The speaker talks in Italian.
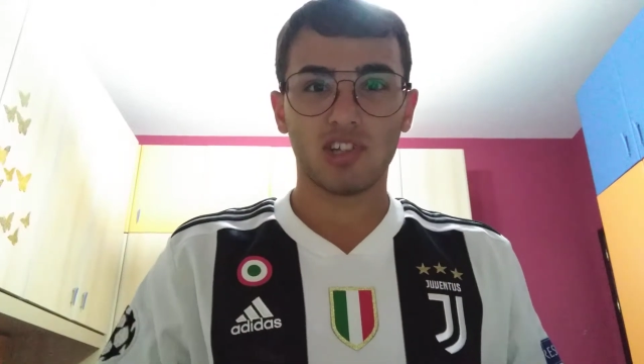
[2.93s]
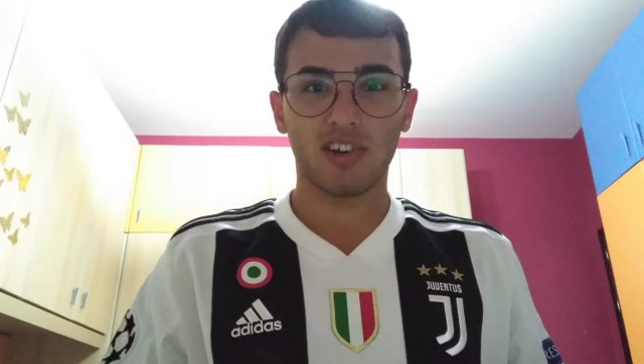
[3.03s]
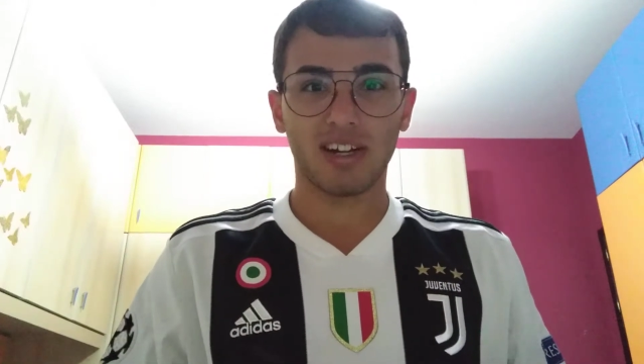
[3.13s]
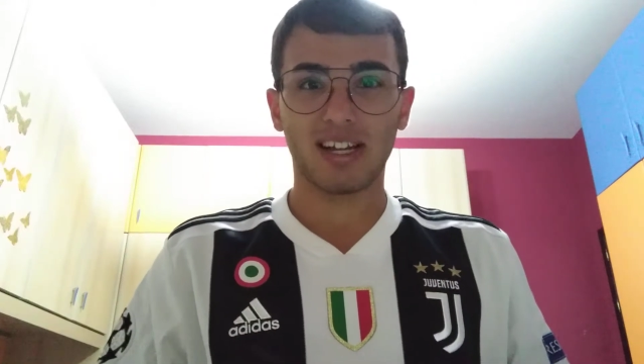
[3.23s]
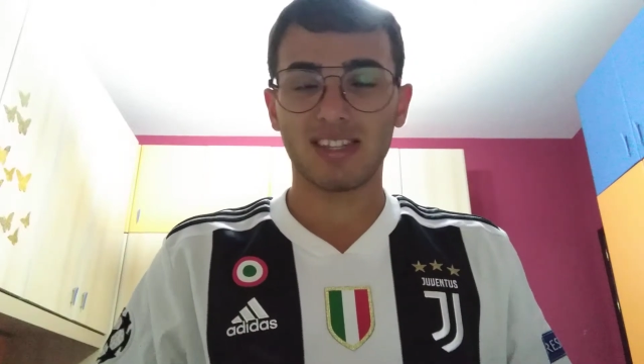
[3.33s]

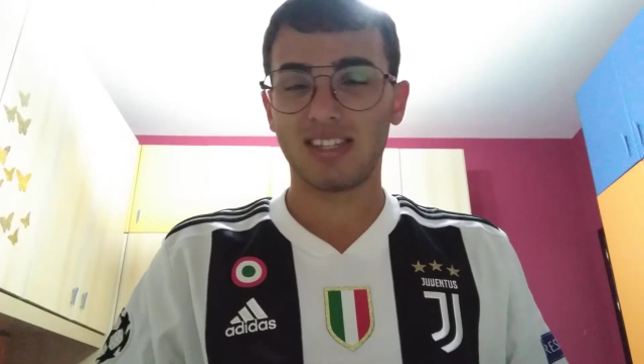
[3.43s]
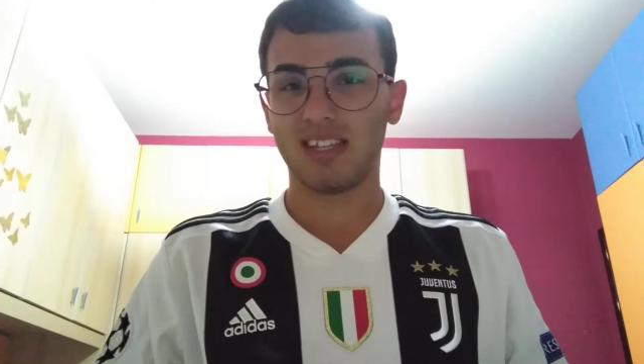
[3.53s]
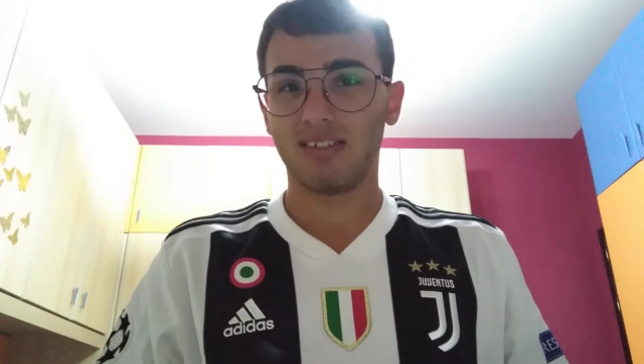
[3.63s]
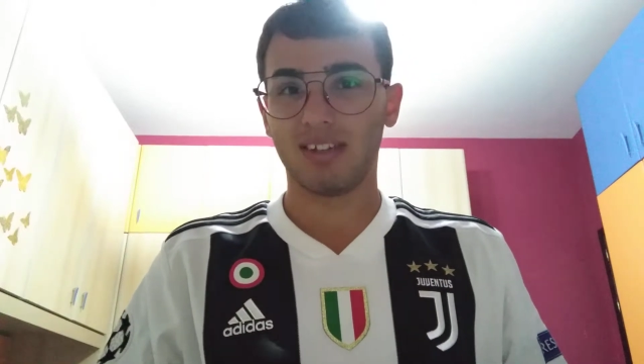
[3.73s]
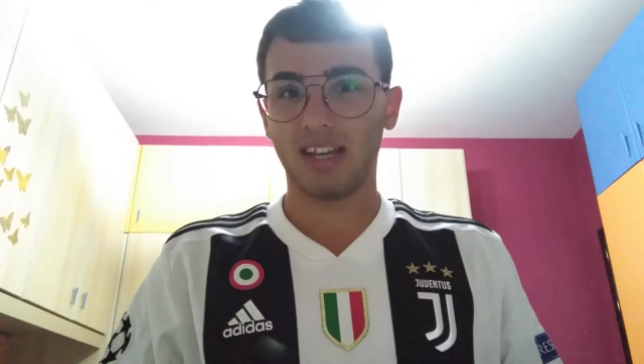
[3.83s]
Ciao
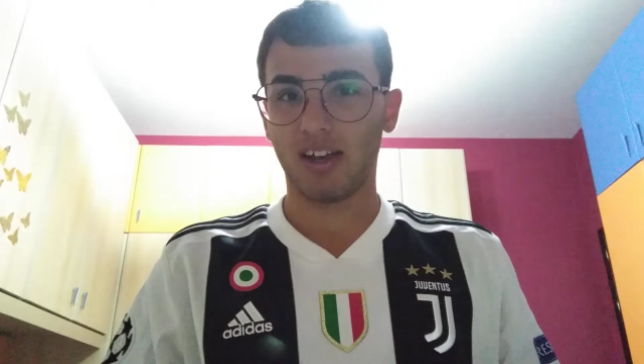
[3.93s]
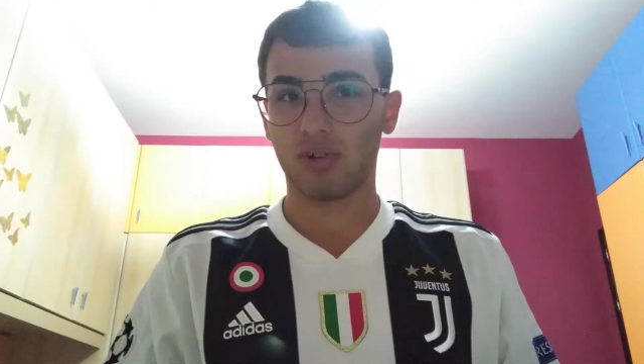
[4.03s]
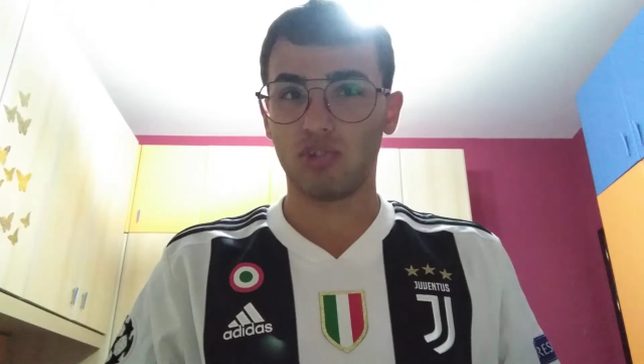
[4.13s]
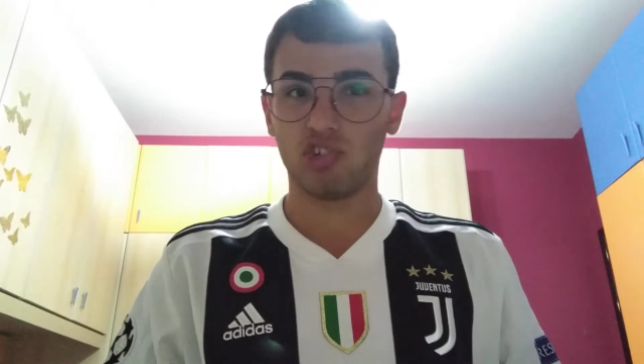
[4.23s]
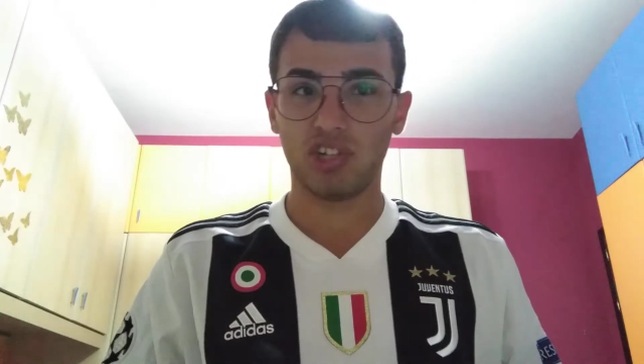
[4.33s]
ragazzi,
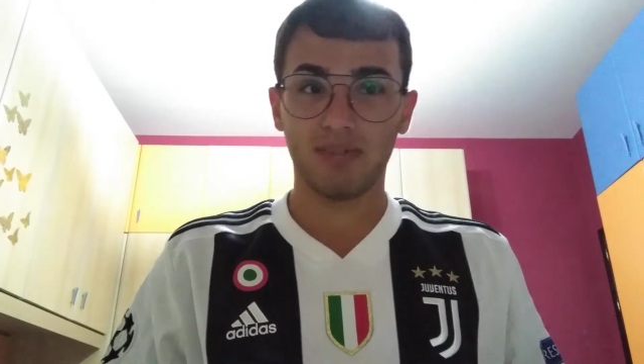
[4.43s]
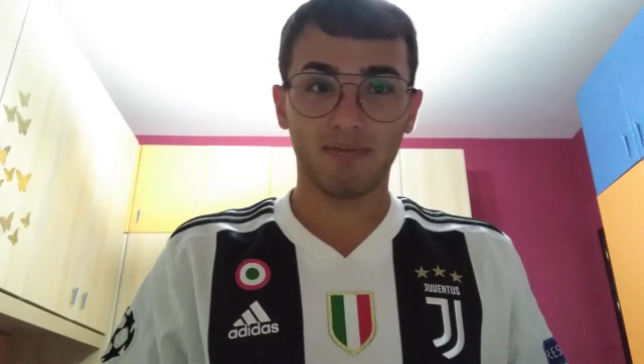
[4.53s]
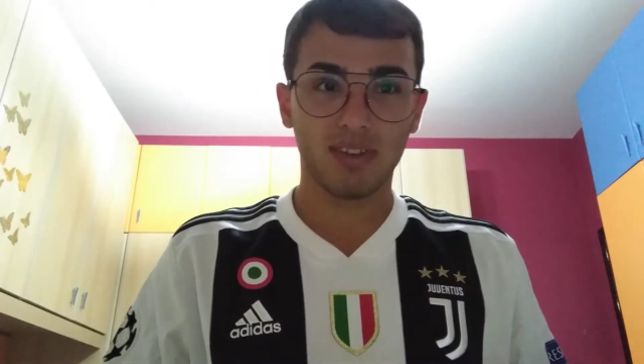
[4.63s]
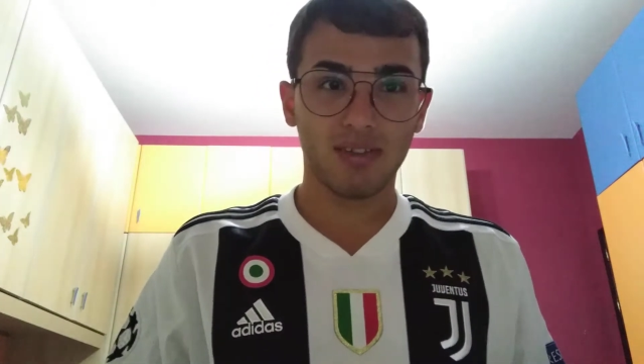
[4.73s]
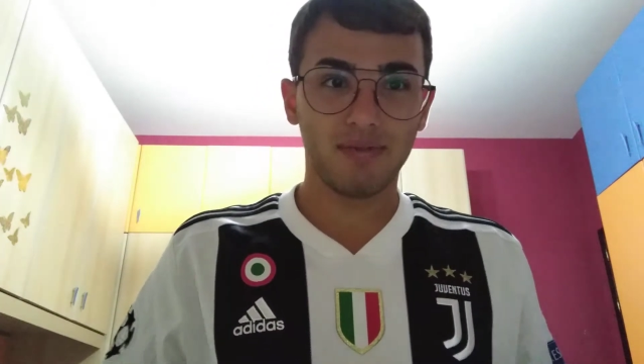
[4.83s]
rieccoci.
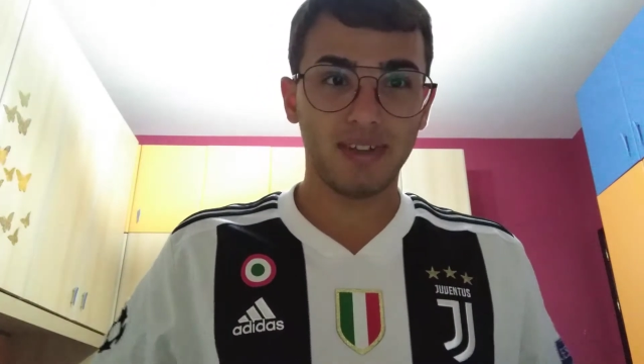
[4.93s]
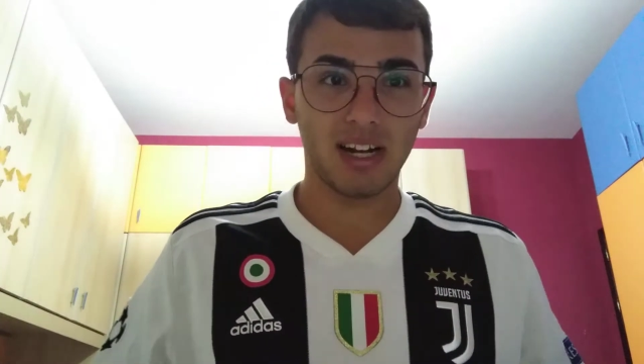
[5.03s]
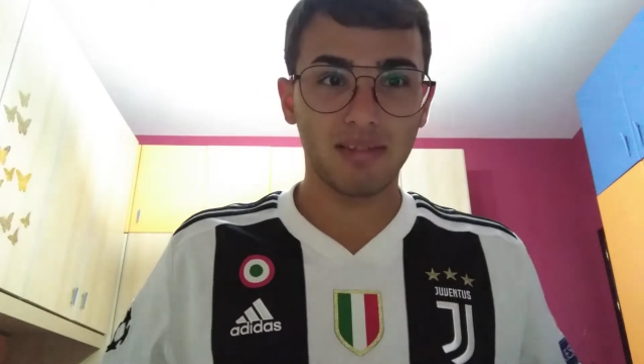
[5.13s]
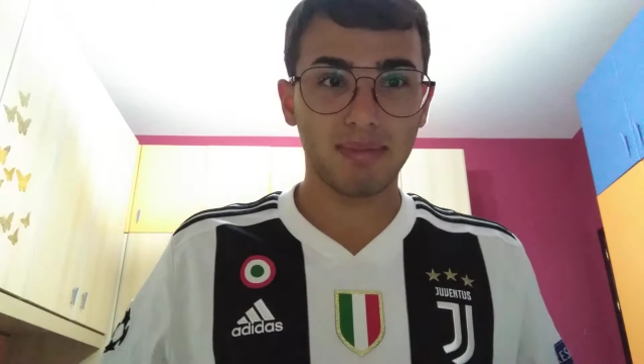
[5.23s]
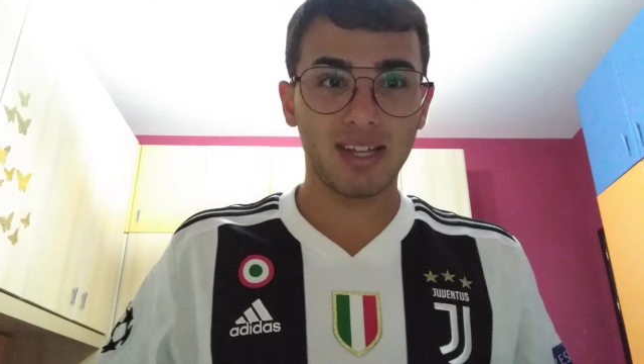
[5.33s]

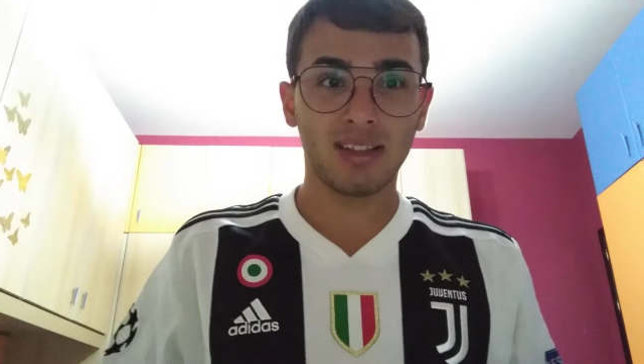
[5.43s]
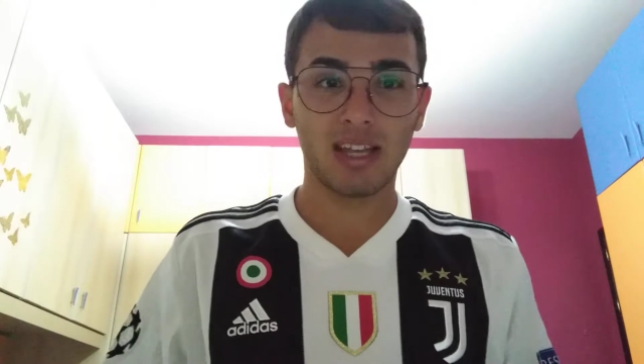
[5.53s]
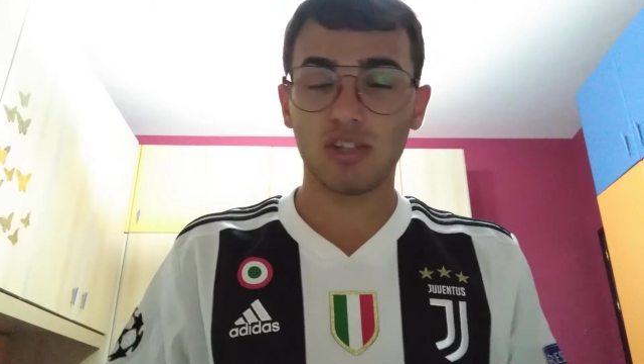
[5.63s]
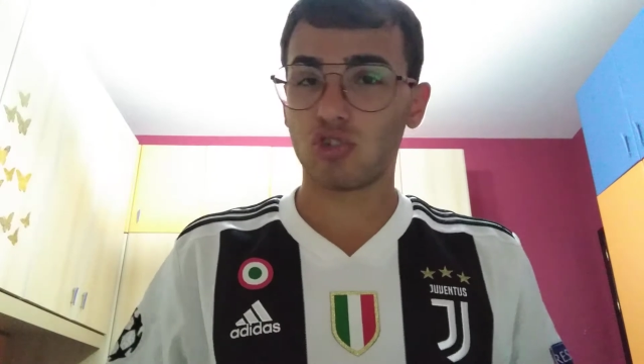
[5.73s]
Finalmente